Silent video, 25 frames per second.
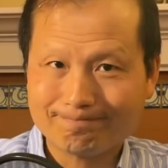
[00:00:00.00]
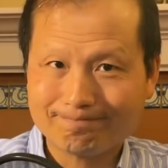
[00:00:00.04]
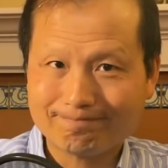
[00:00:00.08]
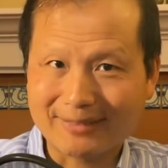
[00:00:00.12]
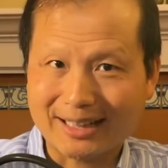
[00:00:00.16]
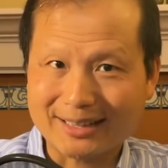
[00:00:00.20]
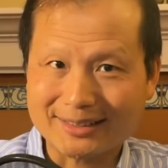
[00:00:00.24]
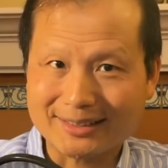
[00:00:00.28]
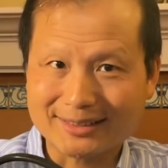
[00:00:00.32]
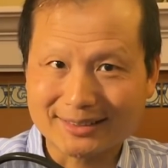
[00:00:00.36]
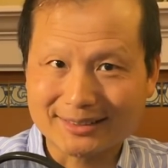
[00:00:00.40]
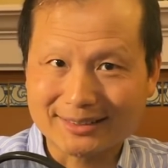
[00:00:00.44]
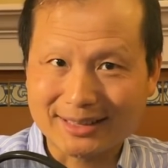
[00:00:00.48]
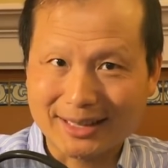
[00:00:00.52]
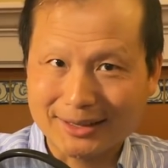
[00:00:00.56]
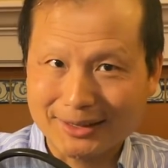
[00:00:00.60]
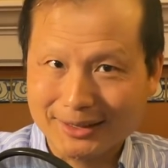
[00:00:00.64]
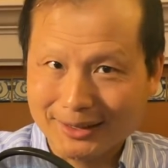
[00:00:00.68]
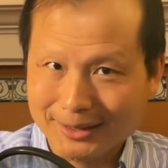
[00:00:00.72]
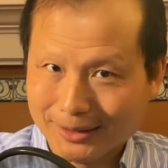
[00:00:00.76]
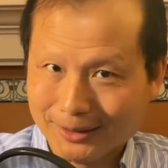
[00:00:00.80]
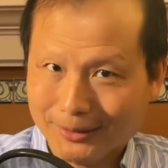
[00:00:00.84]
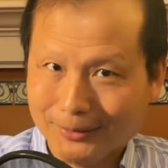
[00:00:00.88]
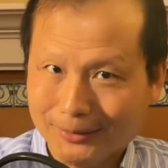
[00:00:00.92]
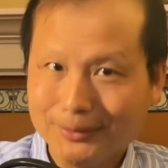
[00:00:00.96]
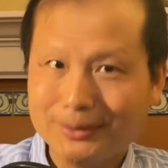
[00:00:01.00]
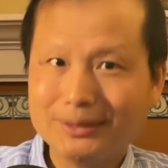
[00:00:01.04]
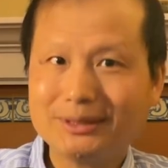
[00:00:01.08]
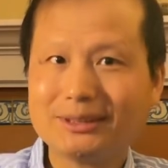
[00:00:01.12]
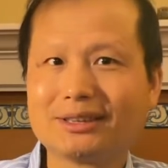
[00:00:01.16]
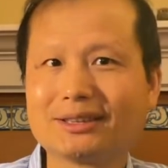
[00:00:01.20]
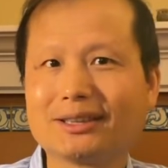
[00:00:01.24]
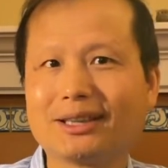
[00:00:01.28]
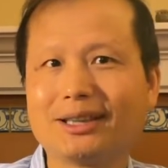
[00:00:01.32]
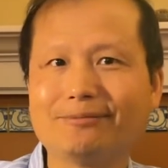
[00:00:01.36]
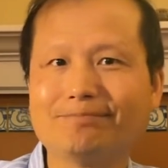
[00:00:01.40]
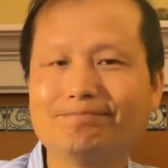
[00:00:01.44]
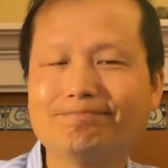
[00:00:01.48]
但是在理论
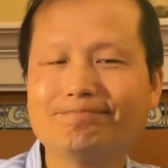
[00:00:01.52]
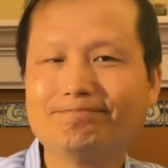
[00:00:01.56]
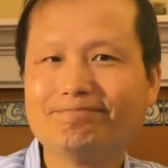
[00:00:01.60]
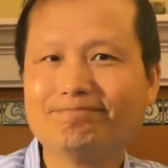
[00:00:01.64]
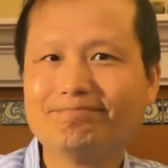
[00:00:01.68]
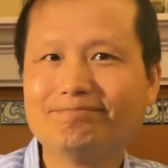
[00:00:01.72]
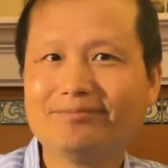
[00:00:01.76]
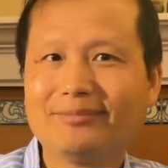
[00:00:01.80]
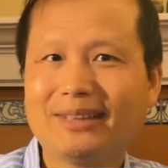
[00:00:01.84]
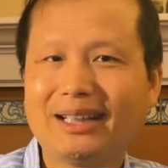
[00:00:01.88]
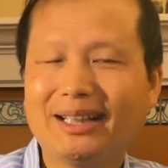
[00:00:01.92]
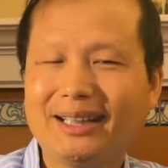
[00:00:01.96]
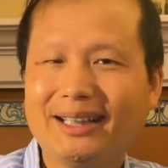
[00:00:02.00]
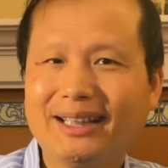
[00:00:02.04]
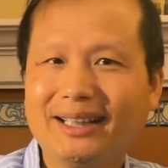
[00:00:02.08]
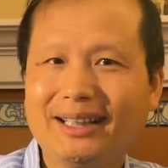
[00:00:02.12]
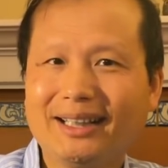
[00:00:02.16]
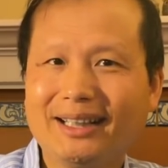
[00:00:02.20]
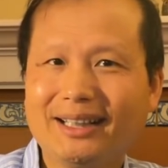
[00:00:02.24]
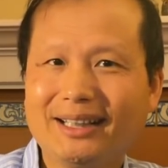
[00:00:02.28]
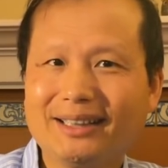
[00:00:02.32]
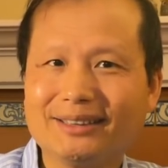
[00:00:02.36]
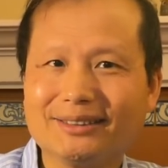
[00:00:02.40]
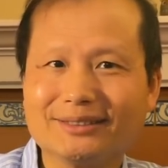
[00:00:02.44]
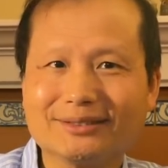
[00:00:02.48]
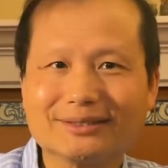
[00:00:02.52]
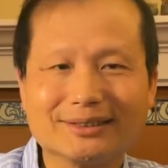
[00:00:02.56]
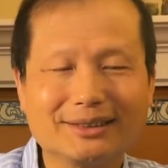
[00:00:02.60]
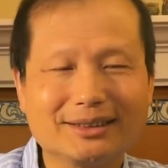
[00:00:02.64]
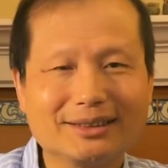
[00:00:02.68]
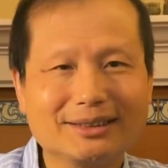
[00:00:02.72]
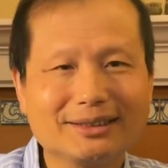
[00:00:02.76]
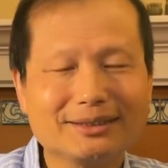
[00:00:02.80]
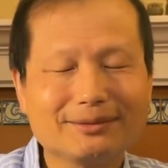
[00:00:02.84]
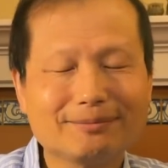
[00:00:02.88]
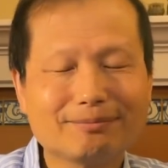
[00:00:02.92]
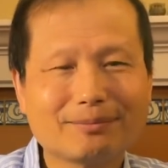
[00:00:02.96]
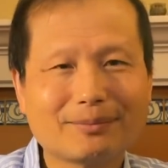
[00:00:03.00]
上，你说，
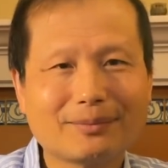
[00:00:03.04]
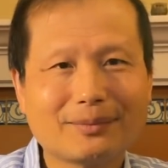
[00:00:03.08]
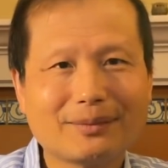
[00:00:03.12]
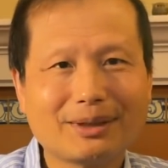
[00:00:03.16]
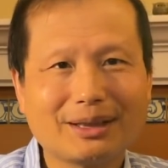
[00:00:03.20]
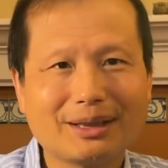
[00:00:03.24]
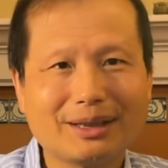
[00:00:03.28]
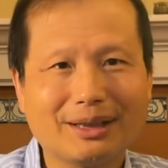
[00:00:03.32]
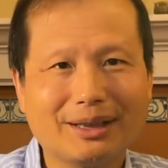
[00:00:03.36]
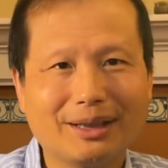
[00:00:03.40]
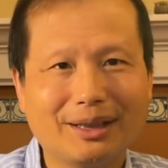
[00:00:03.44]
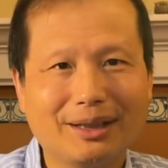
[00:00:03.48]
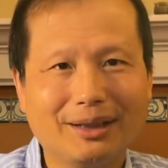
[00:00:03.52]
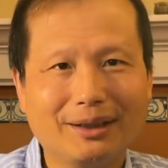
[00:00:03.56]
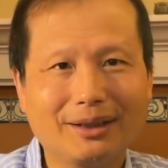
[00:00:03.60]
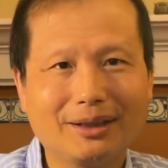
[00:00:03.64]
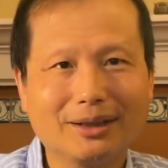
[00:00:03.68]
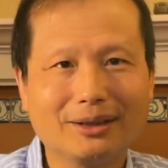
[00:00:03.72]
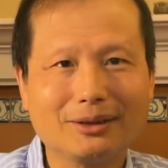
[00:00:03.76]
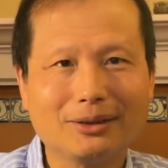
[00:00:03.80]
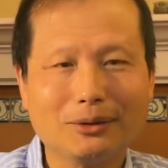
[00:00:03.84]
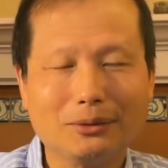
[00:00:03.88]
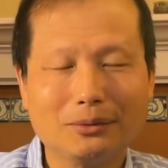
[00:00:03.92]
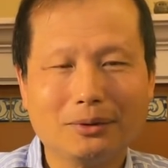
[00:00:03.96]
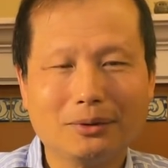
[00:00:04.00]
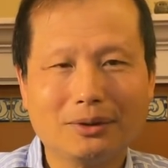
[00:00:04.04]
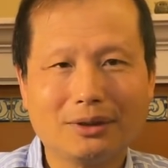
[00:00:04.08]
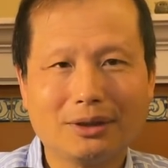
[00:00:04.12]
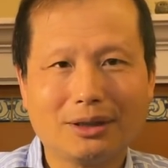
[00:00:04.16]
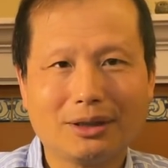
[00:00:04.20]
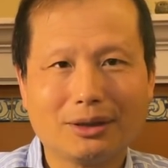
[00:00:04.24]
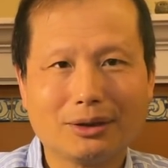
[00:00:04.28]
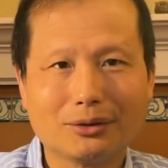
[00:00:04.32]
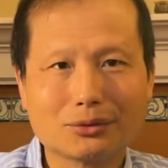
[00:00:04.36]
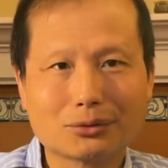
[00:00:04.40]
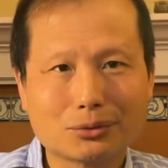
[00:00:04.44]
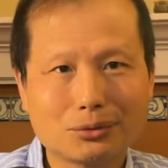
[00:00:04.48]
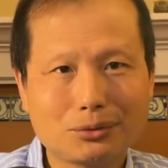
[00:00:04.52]
呃，一个敌
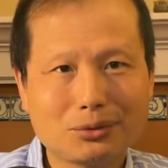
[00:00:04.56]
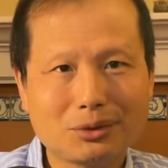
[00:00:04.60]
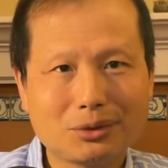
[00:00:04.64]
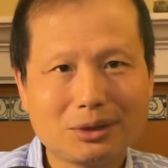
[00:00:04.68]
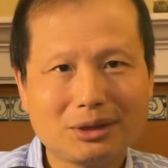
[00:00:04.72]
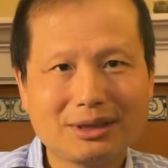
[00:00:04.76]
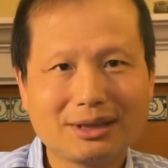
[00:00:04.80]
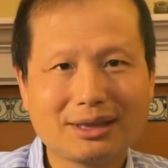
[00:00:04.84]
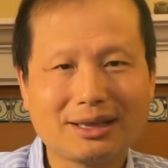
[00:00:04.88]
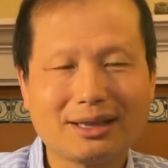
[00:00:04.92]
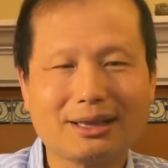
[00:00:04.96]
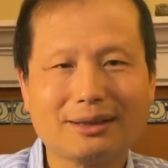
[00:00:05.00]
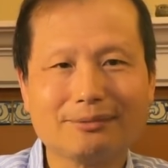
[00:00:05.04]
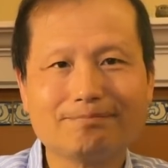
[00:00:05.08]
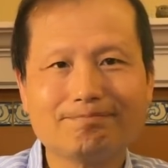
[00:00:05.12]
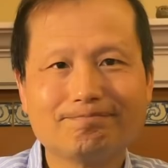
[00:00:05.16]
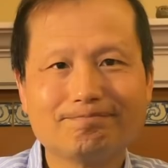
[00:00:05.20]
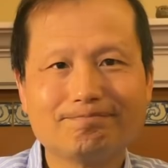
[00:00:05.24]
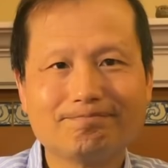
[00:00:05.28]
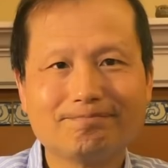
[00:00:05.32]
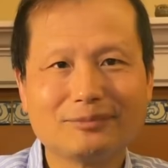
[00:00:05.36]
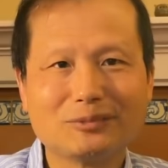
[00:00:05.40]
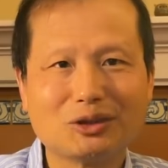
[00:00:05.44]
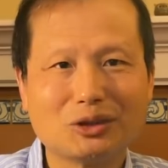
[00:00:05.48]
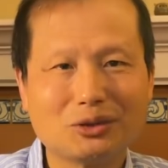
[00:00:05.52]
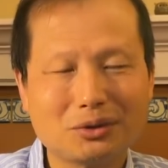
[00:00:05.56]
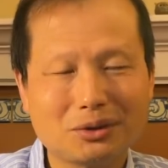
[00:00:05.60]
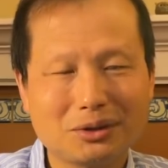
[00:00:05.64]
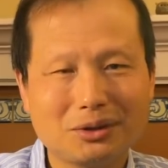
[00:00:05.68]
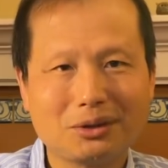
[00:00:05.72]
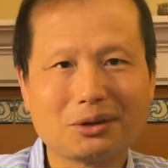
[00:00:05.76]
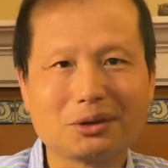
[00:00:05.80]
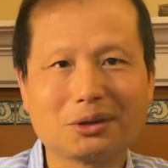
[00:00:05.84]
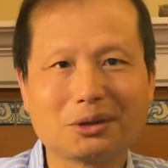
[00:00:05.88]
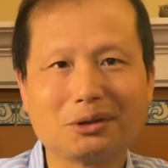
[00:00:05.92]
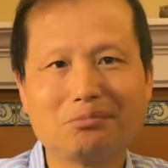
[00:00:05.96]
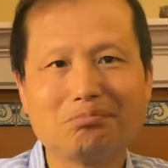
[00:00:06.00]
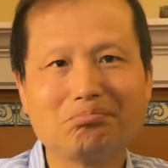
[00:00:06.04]
呃苏军的狙击
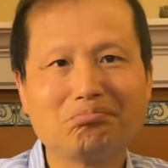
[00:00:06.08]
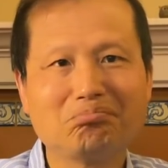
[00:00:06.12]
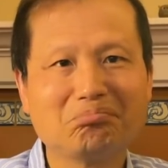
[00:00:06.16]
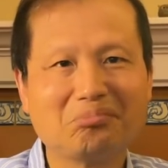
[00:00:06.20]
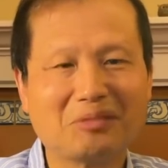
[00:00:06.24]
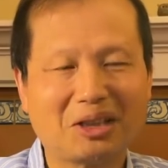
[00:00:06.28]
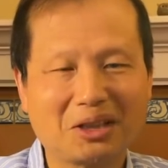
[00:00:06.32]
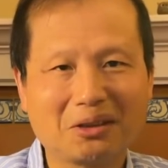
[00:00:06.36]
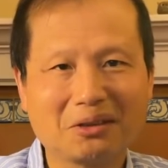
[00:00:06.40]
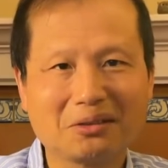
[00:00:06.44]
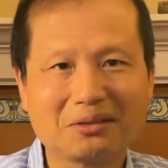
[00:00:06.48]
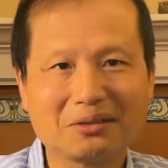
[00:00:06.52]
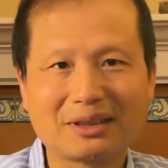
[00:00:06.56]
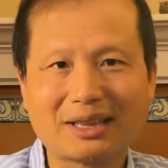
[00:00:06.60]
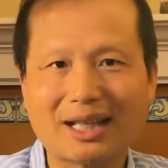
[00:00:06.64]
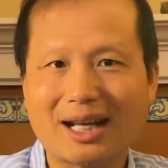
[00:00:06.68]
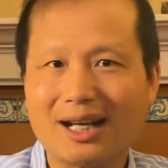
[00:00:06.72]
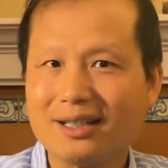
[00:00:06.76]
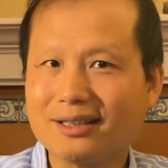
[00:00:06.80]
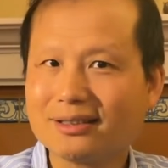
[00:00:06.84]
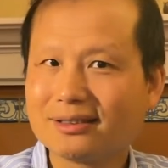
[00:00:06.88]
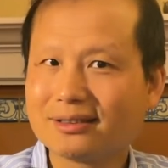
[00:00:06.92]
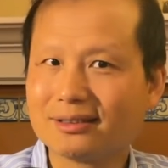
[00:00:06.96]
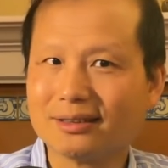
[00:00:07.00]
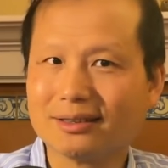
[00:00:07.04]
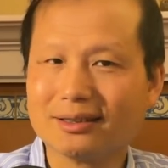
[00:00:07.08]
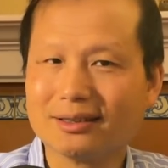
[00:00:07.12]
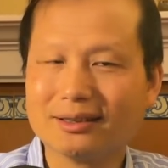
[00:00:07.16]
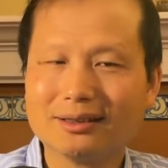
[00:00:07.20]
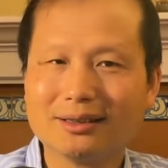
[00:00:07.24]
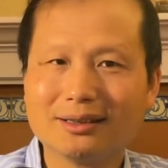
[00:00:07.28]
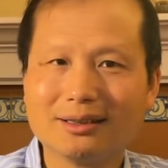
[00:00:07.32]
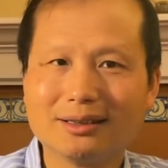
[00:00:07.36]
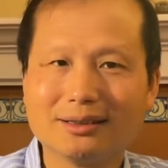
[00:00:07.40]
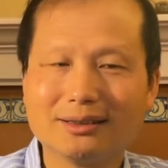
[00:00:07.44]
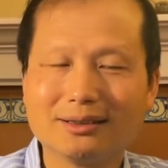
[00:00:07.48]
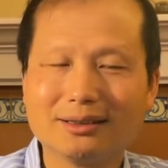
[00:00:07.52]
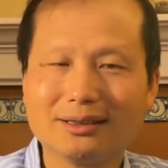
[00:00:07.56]
手能够打死
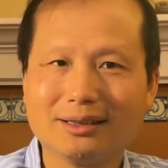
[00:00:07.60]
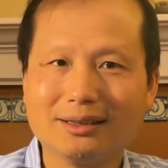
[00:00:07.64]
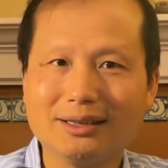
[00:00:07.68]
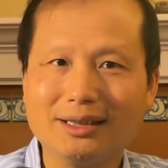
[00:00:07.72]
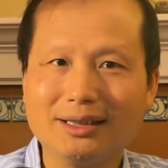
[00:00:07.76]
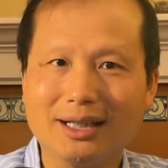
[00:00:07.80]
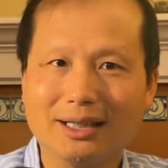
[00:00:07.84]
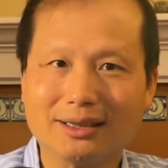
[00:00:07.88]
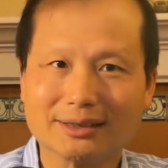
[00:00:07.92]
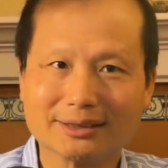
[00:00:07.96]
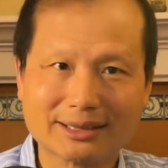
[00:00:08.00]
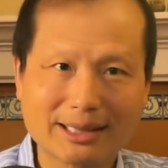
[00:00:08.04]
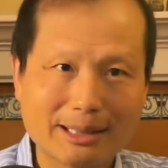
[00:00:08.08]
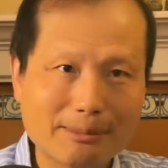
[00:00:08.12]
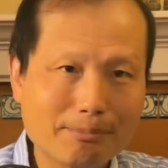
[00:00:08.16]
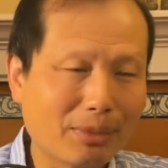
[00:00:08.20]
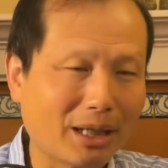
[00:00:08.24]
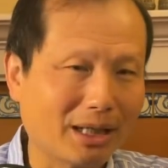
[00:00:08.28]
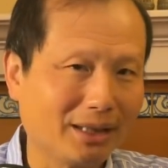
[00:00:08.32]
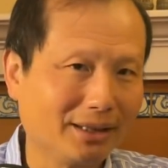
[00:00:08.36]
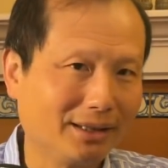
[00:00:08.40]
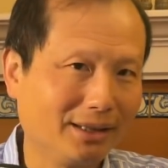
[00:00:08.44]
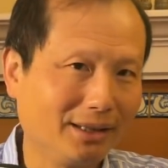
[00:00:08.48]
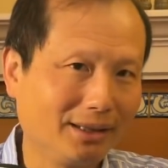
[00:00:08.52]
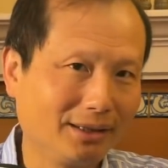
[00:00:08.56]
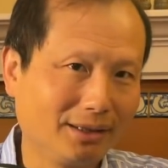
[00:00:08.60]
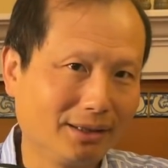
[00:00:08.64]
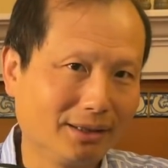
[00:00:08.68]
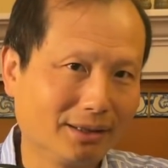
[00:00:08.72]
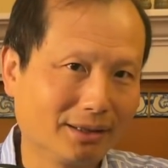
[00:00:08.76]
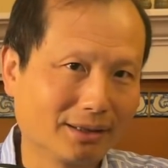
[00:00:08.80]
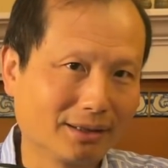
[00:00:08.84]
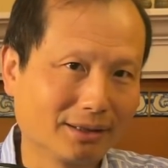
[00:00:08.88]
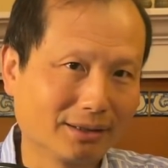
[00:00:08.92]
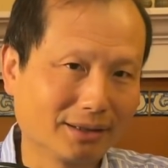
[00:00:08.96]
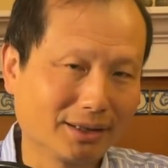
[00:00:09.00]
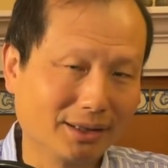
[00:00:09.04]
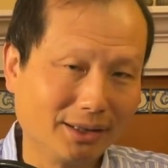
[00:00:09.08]
个呃两三百敌
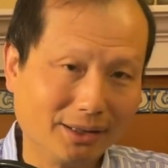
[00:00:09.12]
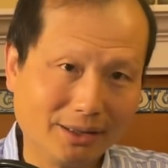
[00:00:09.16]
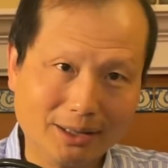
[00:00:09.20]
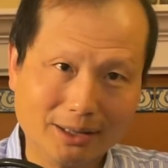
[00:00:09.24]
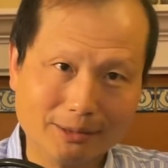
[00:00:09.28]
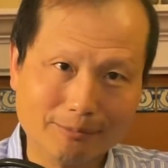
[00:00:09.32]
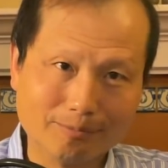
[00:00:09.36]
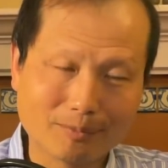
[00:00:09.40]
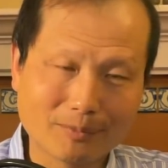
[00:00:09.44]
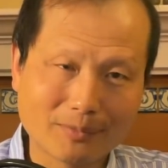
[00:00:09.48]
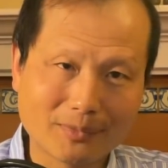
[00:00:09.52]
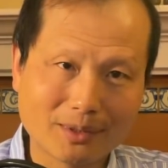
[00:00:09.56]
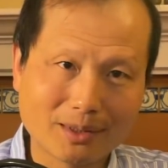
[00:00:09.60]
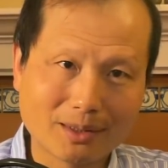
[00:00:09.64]
敌人。